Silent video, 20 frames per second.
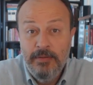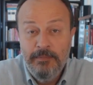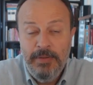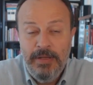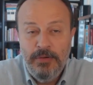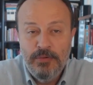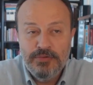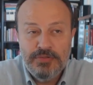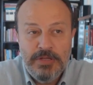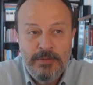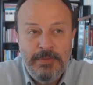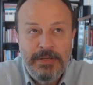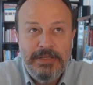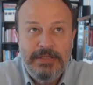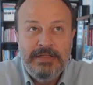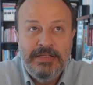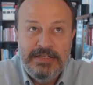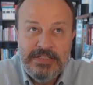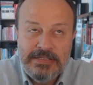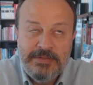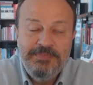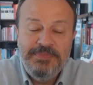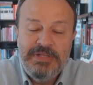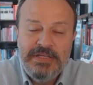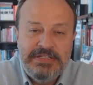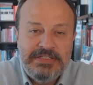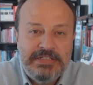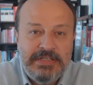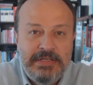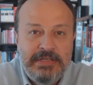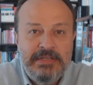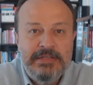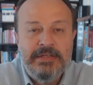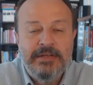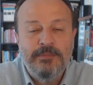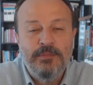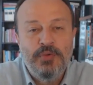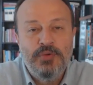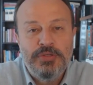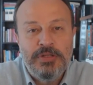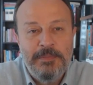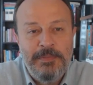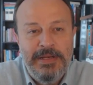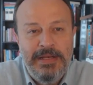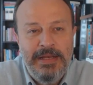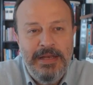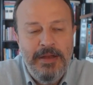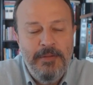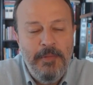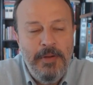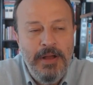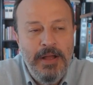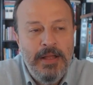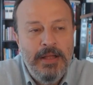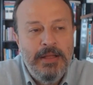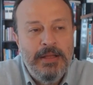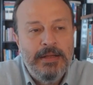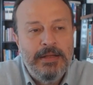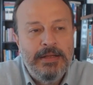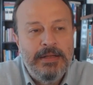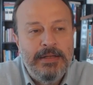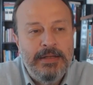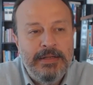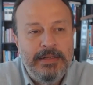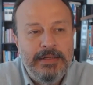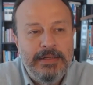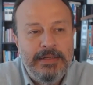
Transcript: Ben olsam hani isim tescillidir muhtemelen ama e,